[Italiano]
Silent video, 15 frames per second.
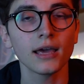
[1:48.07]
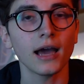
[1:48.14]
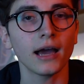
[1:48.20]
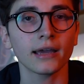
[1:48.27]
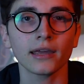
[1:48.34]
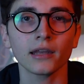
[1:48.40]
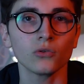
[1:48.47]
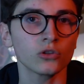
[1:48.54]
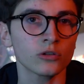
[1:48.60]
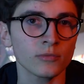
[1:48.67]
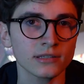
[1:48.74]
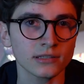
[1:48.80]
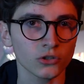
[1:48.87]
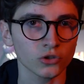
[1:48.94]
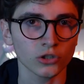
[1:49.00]
anche le
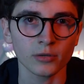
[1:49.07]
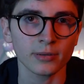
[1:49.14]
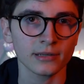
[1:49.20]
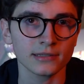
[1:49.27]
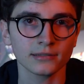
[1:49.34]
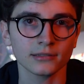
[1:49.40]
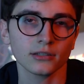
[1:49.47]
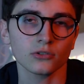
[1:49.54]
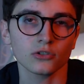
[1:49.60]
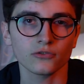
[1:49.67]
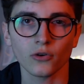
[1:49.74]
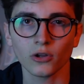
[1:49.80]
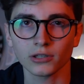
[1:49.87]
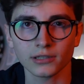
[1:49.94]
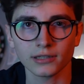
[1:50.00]
ultime stagioni presentano
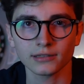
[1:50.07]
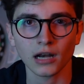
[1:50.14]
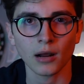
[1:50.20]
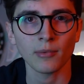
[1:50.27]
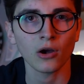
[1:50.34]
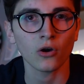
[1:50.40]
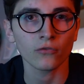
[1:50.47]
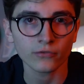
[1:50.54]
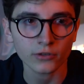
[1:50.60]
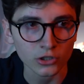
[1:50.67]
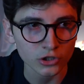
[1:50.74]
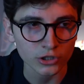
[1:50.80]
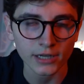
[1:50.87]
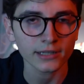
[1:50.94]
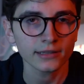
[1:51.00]
svolte di trama
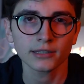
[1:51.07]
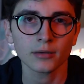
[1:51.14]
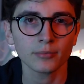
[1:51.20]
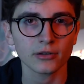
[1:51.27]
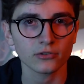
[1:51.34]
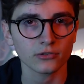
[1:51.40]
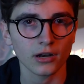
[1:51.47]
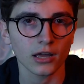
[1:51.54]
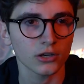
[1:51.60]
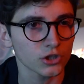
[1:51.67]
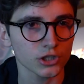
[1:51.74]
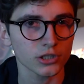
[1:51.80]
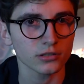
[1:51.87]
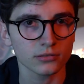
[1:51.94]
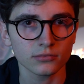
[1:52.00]
convincenti e
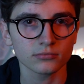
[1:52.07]
personaggi